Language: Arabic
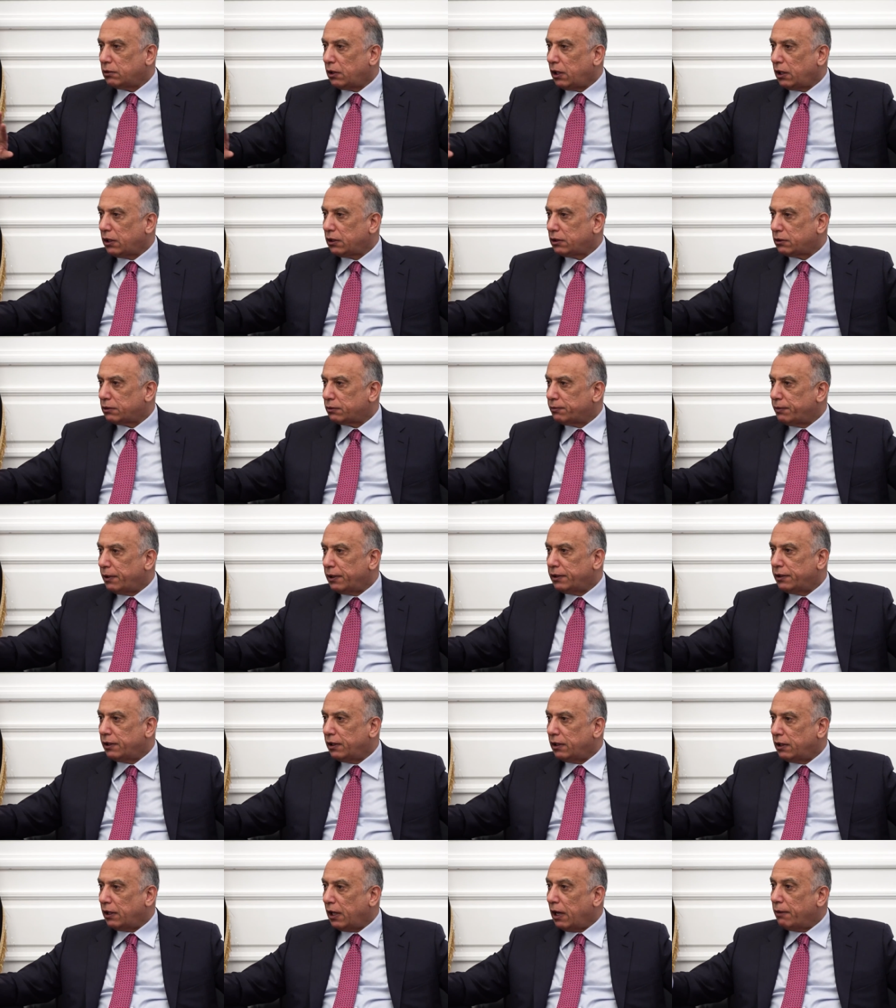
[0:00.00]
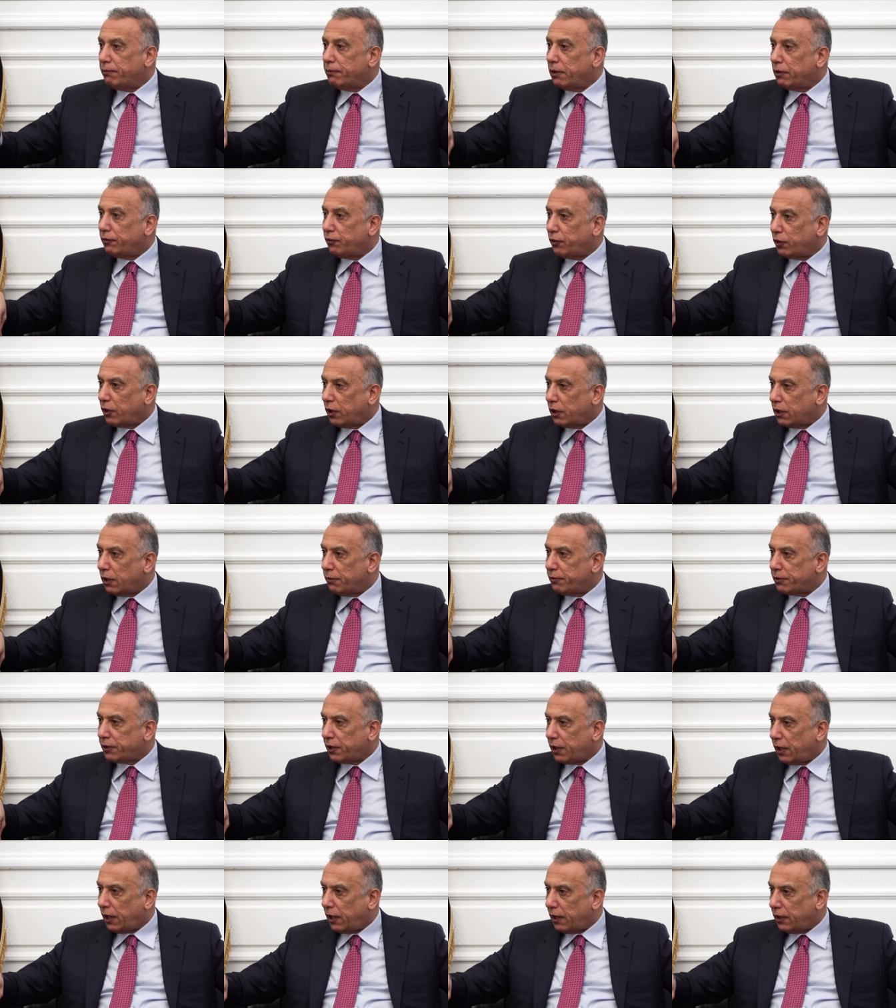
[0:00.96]
هاي اطمئن لها أما الفقراء
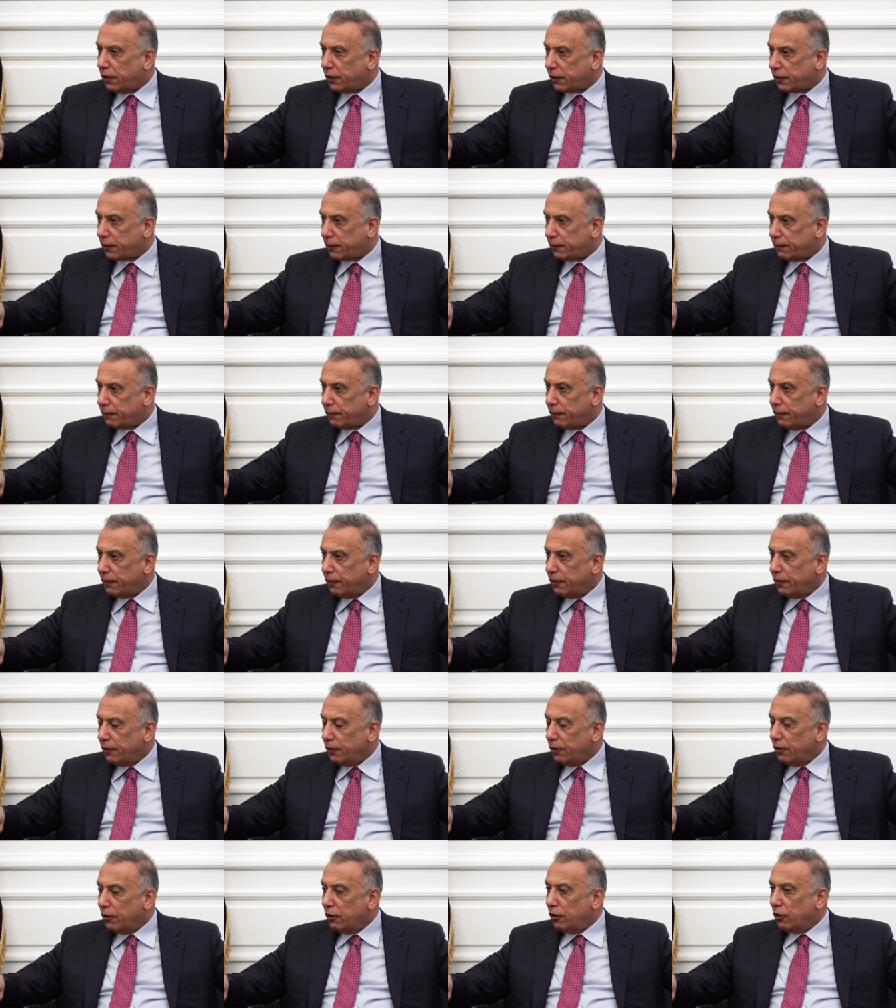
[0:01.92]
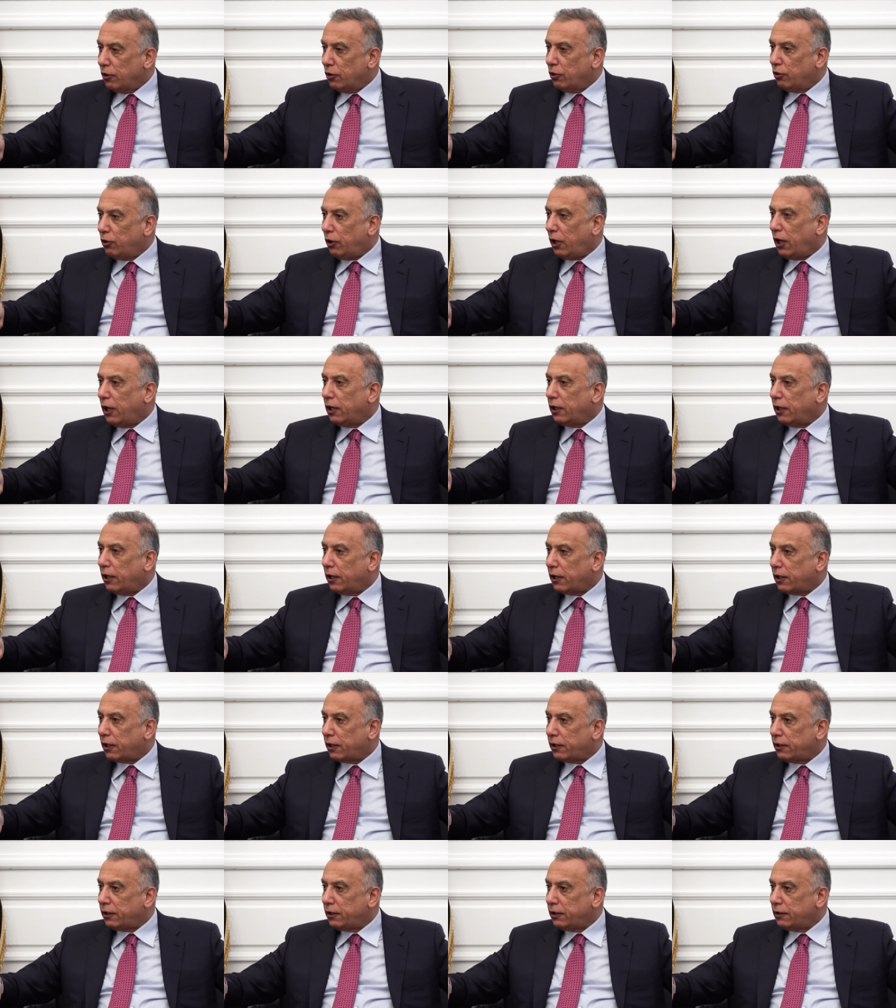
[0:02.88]
مثل حالك وحال
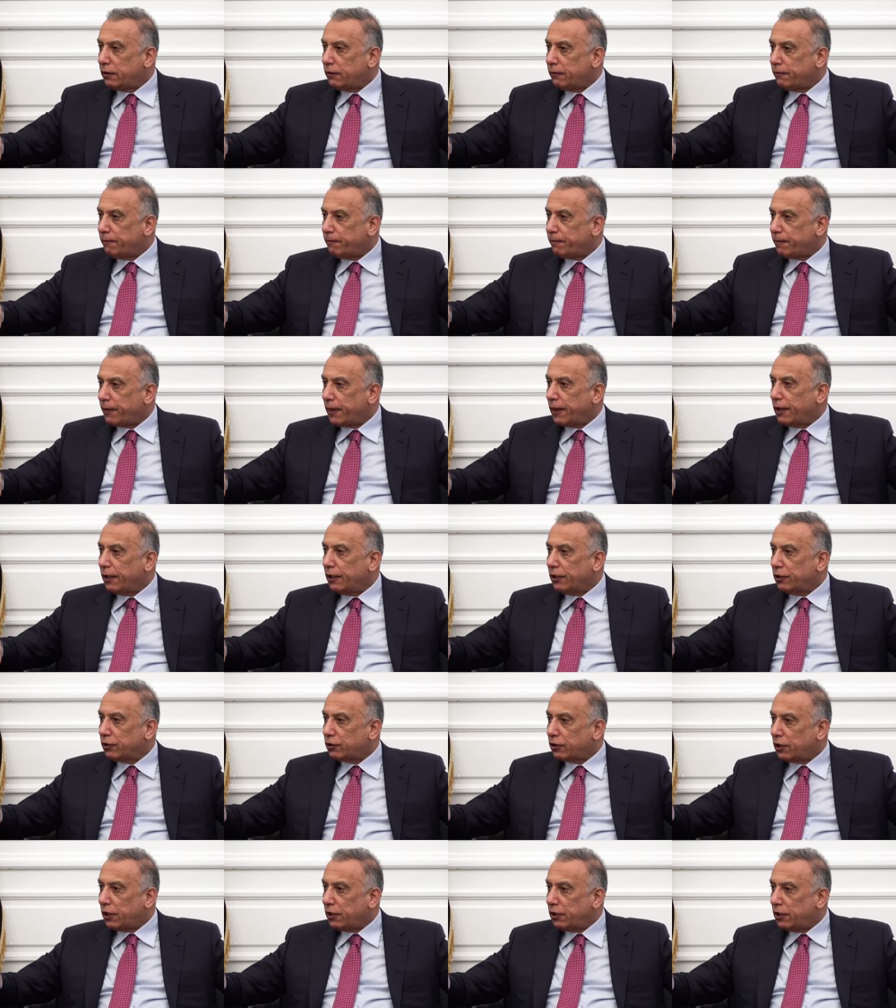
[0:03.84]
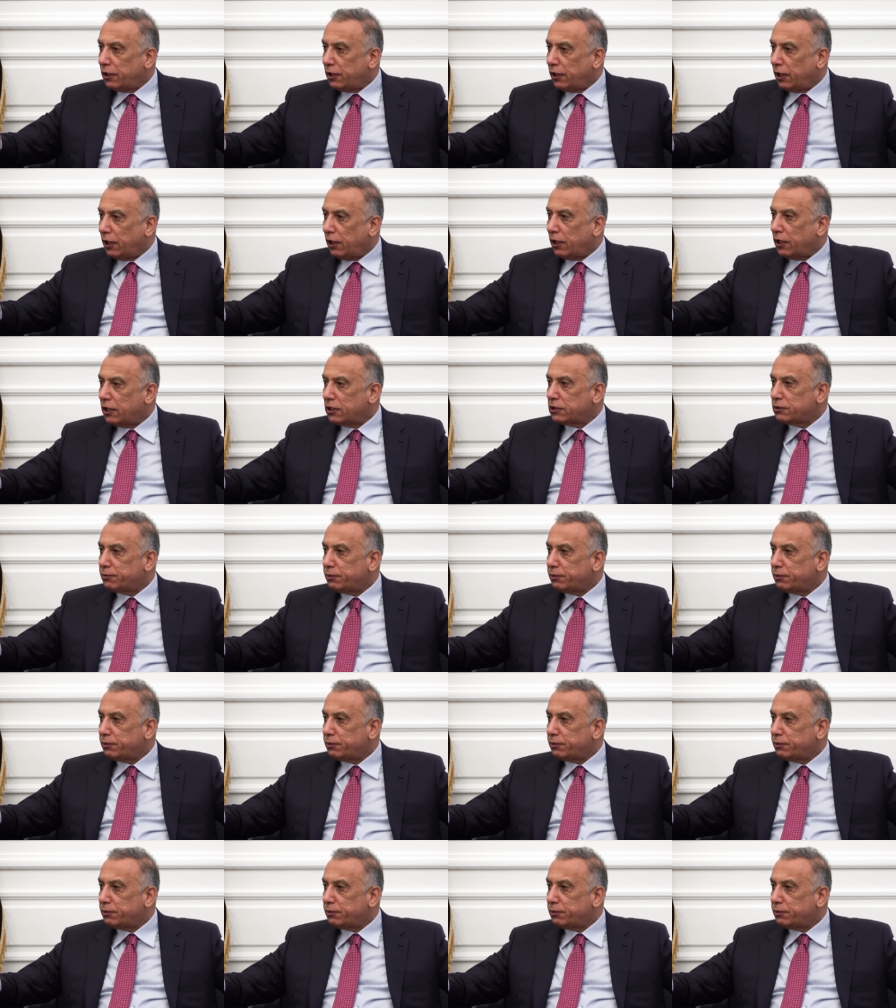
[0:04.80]
آخرين انطينا إعاز